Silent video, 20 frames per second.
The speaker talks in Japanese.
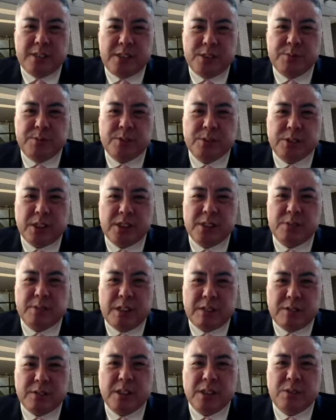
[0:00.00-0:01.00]
自分の立
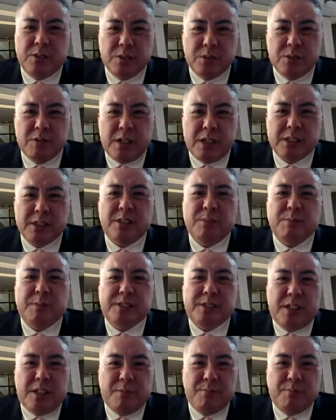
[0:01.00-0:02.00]
場をある程度よく分かってま
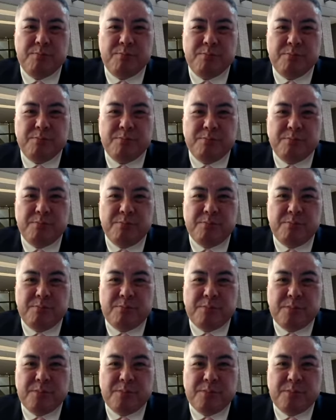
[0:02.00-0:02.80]
した。ほう